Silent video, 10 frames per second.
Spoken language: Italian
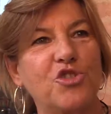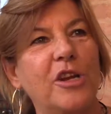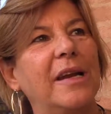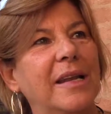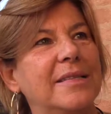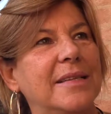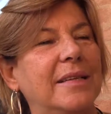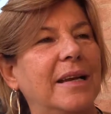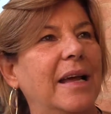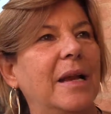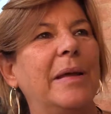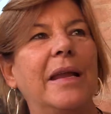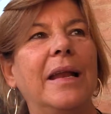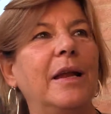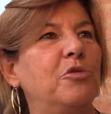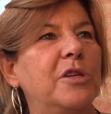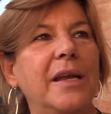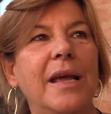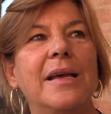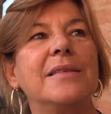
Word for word: eccellenza italiana, bene, la liuteria è